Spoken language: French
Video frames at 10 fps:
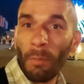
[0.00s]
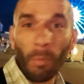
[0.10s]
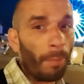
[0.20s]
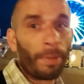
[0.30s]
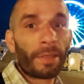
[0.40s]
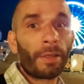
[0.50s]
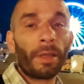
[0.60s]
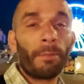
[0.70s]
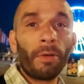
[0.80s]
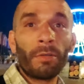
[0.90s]
Moi
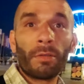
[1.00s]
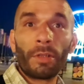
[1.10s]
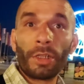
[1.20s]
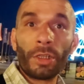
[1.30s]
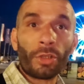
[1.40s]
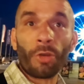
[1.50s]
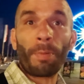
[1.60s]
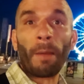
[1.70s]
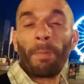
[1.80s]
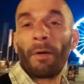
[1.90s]
personnellement, je
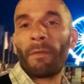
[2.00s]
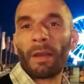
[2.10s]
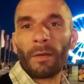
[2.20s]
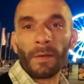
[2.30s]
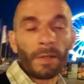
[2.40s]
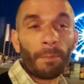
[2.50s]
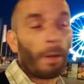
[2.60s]
pars pas en vacances.